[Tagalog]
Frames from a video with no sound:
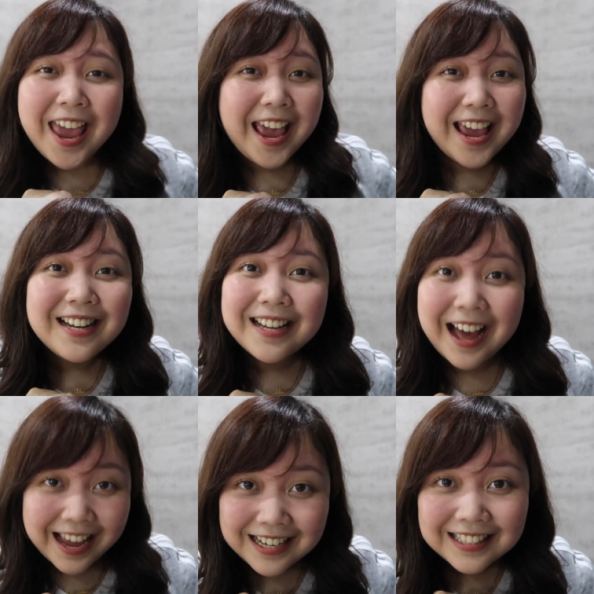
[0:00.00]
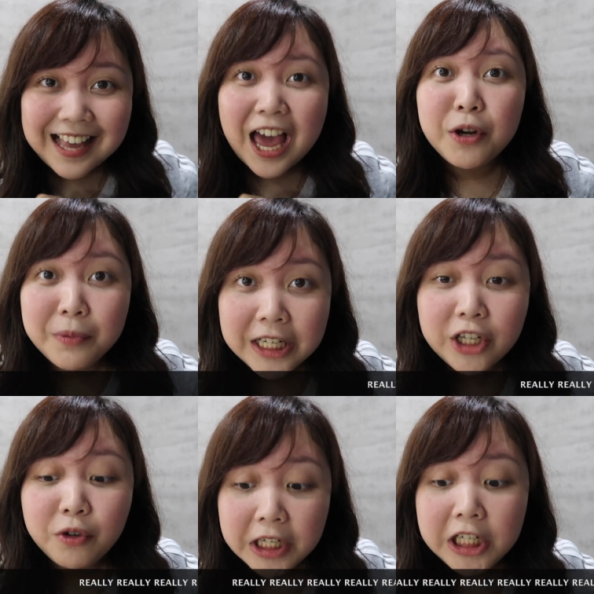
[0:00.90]
And guys, I
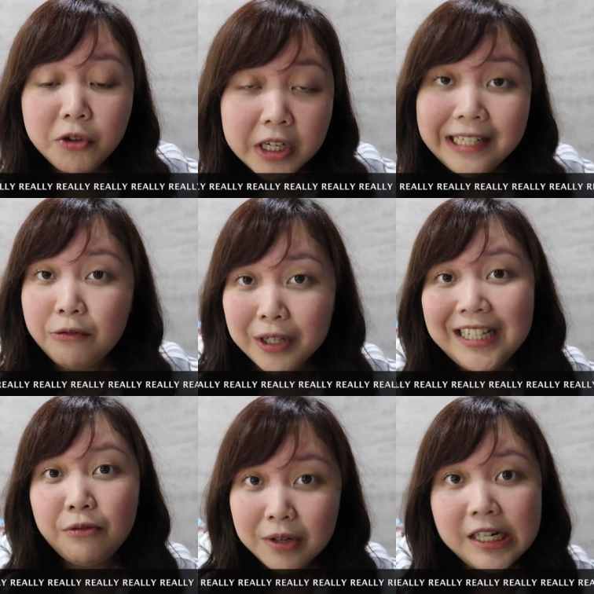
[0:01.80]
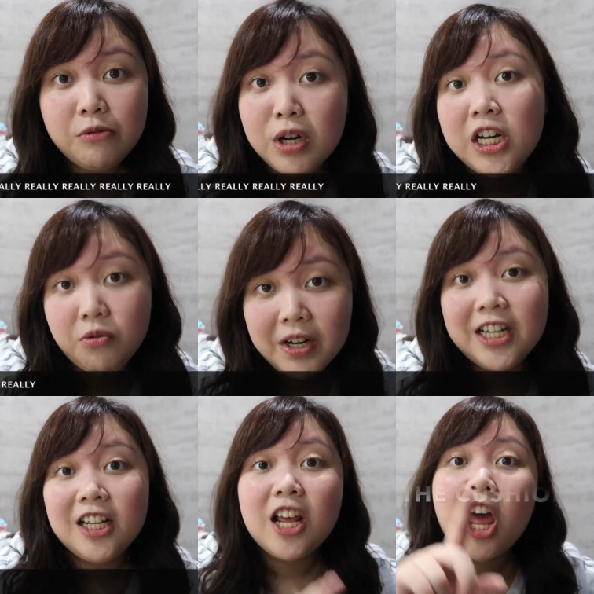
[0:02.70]
really, really, really, really, really, really,
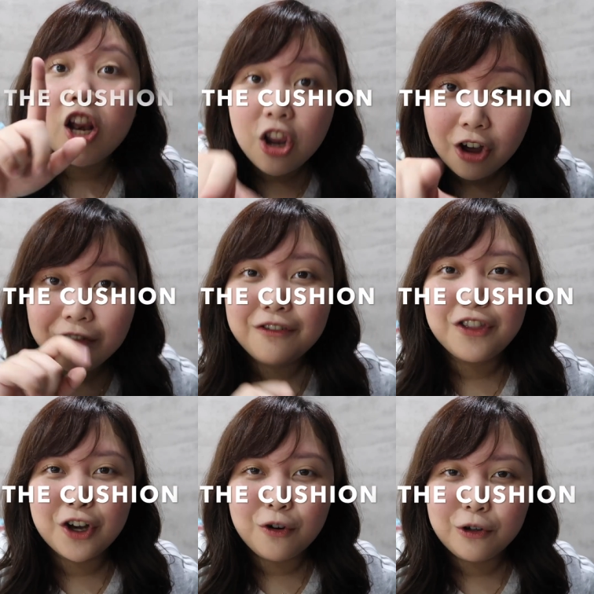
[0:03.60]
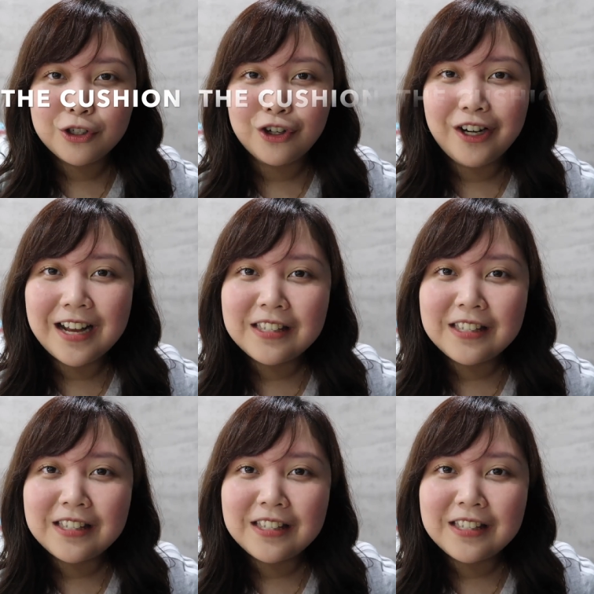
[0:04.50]
really love this cushion.